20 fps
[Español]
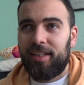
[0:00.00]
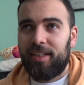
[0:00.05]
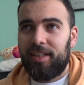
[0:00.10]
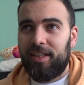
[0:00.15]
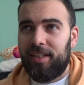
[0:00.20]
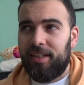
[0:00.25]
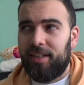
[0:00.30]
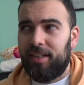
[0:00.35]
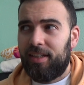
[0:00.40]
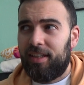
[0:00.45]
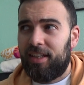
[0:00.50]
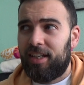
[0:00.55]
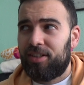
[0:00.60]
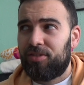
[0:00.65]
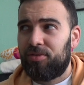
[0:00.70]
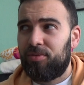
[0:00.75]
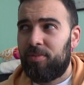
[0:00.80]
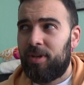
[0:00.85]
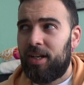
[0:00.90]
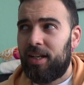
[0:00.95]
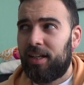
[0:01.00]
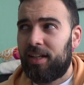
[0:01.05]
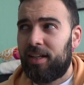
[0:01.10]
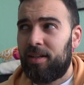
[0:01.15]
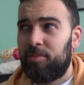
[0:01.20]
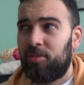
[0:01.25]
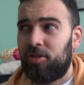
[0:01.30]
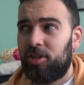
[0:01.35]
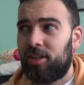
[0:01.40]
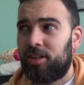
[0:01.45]
eh, das un mal
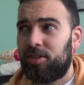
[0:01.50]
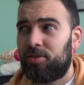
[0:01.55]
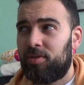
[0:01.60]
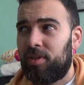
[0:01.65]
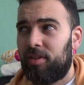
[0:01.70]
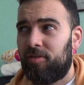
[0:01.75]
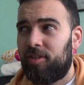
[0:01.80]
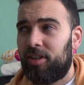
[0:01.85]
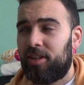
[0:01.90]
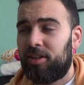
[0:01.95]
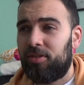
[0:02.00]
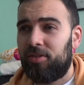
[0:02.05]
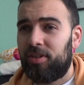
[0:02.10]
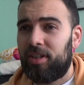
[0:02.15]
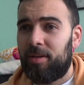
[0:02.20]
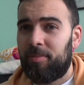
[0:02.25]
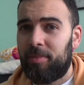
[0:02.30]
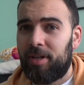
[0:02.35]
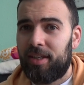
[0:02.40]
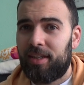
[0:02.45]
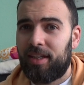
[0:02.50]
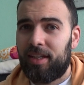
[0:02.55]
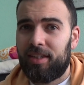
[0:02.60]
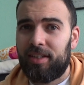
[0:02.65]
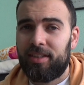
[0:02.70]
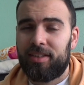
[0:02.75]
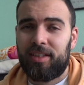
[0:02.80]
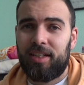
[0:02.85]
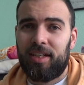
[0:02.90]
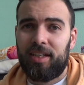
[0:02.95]
ejemplo y haces un efecto llamada,
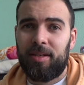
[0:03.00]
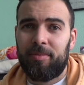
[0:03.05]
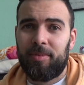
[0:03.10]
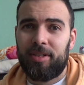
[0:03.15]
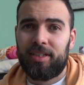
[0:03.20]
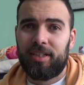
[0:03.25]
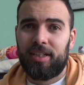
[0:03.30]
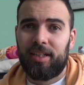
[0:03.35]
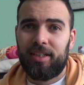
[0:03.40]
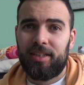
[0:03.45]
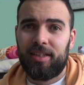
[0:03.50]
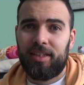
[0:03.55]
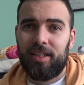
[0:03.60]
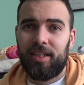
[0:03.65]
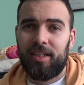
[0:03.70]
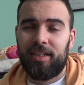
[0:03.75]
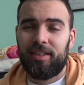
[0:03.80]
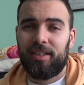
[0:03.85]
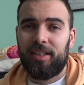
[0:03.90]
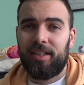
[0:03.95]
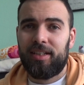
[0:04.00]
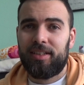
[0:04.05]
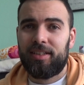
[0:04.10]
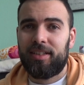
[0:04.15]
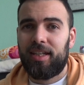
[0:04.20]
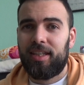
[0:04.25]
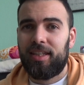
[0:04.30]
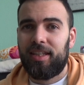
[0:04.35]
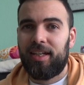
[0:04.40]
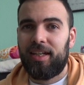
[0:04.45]
haces que haya más gente
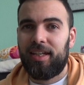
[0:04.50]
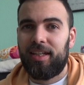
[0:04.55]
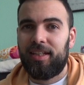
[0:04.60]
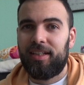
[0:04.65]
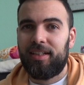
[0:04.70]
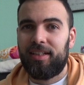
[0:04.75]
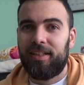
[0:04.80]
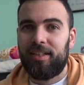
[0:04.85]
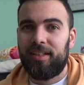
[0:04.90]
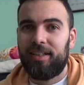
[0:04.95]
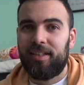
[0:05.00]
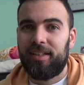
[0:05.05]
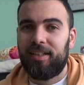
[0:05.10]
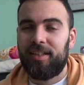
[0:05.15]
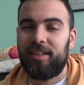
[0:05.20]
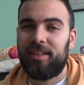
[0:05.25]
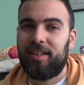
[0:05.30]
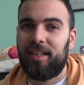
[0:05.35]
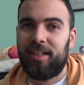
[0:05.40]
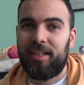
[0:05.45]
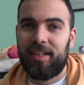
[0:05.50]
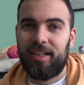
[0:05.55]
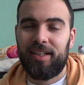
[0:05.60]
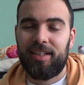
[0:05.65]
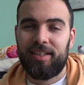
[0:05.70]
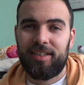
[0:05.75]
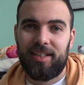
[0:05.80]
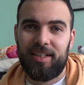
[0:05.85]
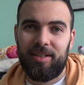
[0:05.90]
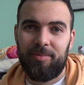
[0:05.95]
interesada en tener
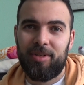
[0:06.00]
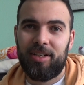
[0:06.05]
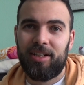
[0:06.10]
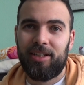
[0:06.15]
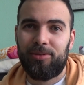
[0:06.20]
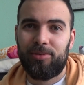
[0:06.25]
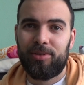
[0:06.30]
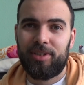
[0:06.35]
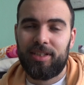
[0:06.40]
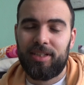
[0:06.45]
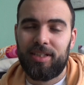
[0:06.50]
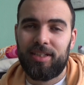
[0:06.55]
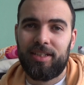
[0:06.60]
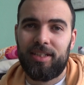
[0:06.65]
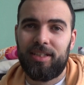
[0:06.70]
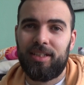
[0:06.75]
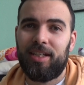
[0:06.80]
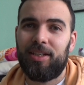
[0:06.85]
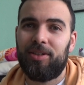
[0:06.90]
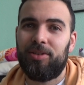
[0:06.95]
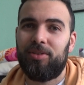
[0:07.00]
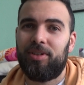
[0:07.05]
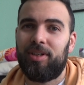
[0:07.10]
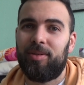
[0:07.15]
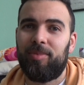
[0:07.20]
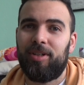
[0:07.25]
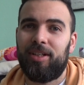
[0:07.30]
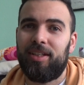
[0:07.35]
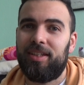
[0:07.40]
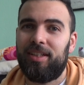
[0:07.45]
ese animal que tú estás enseñando,
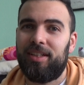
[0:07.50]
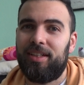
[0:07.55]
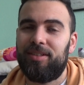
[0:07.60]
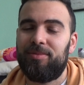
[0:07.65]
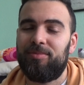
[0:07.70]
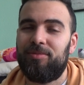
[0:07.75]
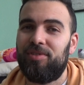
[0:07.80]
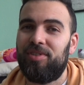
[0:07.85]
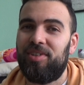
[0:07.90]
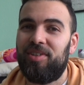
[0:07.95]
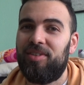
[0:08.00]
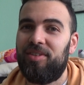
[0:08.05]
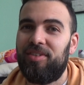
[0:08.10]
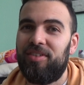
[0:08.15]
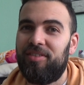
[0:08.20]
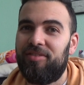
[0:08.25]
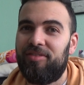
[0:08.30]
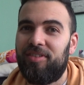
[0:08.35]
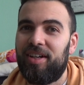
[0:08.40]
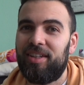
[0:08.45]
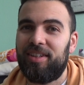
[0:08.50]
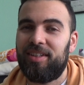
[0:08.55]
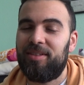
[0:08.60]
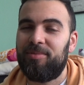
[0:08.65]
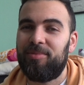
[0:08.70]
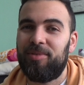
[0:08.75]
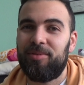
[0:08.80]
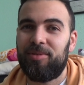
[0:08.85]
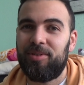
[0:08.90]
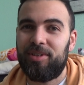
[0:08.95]
que parece que es muy
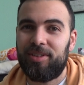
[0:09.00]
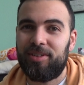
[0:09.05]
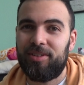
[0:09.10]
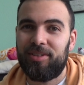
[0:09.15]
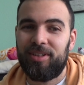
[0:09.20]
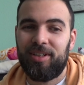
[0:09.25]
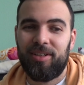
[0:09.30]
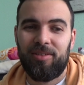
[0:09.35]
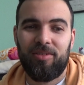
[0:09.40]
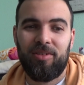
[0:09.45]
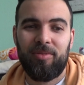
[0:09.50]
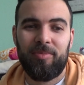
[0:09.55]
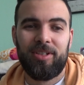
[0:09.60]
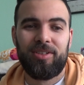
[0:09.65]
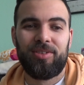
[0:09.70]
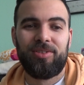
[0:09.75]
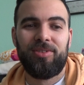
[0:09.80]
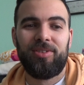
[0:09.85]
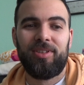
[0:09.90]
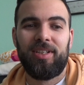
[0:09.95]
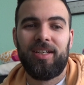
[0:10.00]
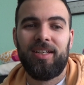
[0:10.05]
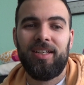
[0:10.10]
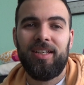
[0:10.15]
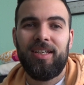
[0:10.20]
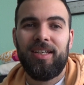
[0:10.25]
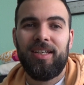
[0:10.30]
fácil, muy bonito tenerlo de mascota.